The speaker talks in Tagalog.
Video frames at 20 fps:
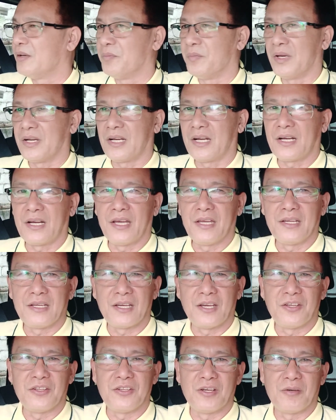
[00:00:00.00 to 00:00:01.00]
makakain
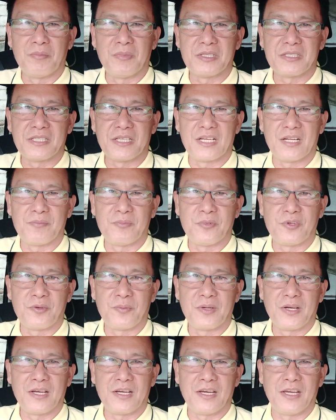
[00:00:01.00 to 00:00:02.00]
kayo ng masarap or
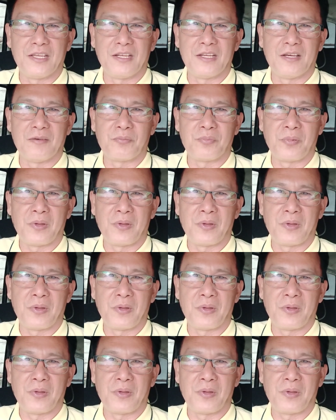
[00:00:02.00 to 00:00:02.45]
makakain ng,